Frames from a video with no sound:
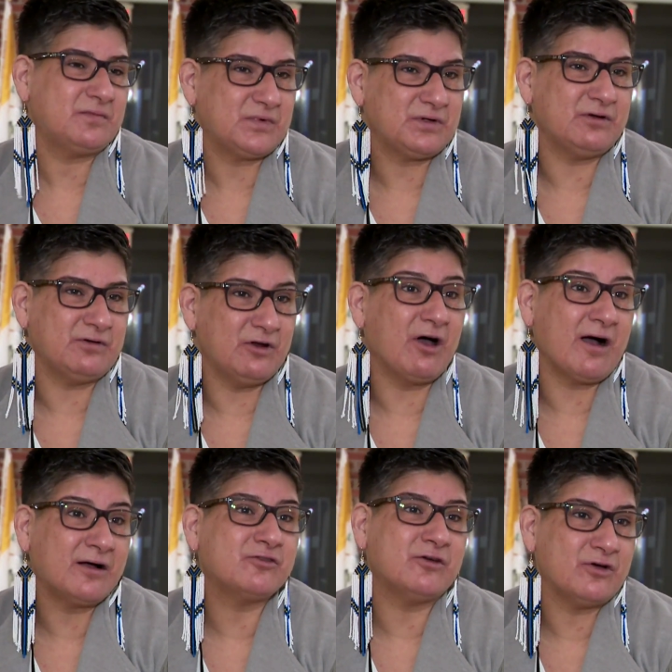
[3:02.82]
le,
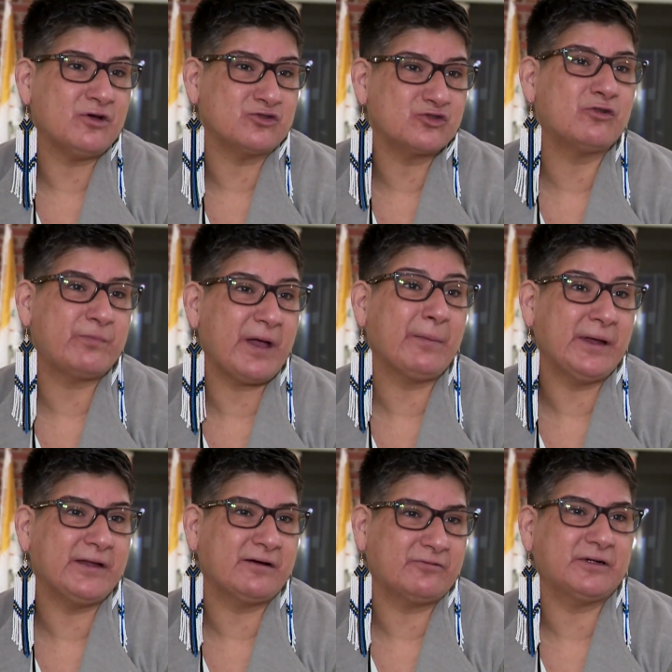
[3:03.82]
rendre un, jour
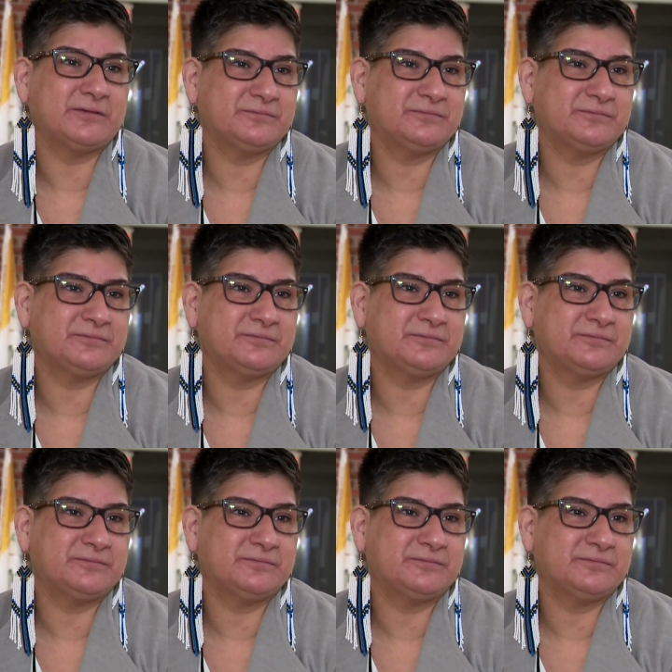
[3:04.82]
permanent. Ouais.